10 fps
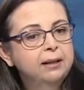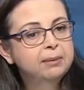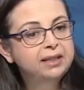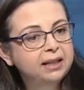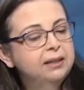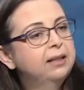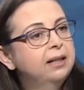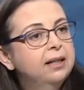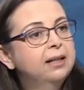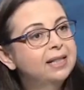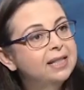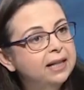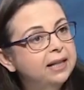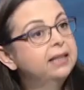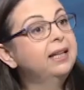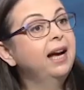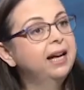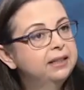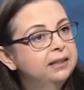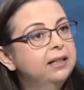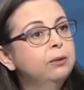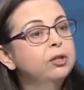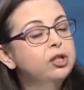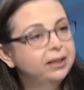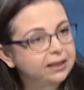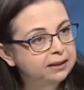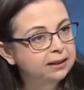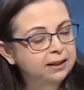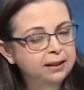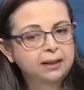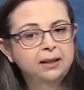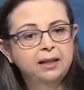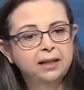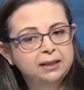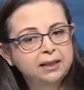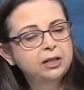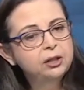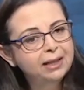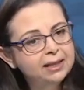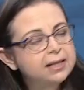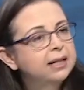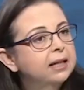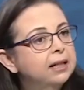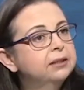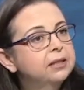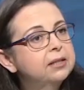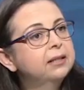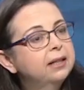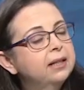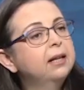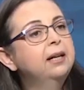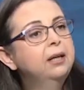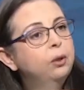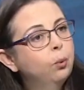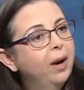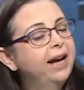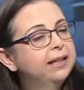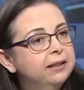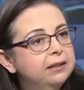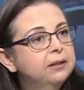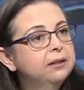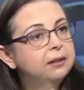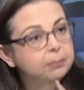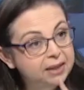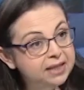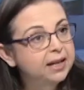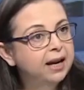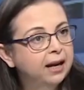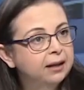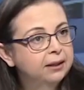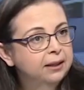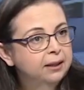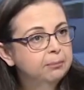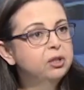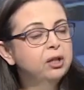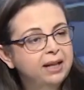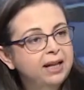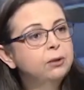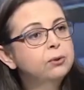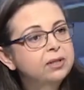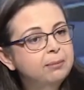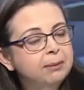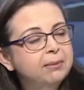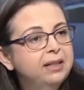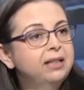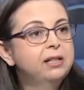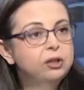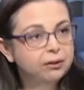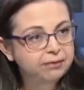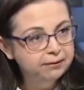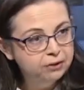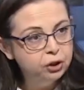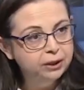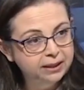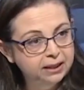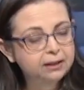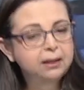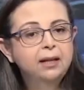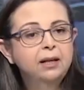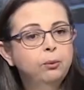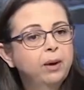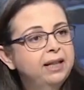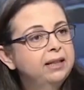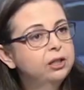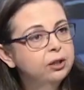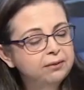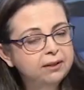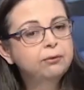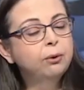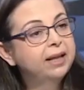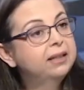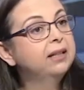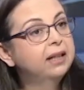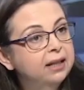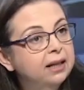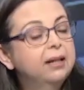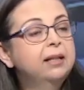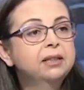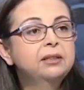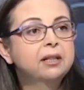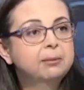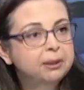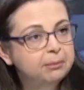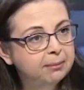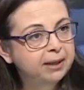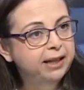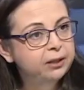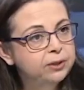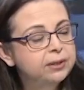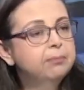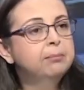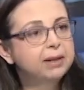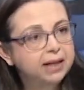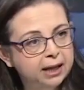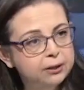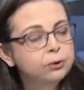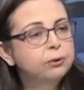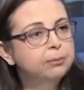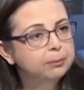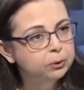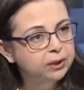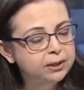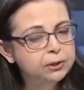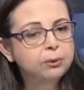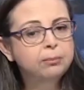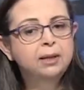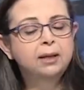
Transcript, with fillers: بتؤدي لاسهالات حاده وشديده يعني درجه الاسهال قد تصل الى 1 لتر بالساعه مشان هيك يصيب المريض الجفاف الشديد وهذا الجفاف يؤدي الى اضطرابات باملاح الجسم بالكالسيوم بالبوتاسيوم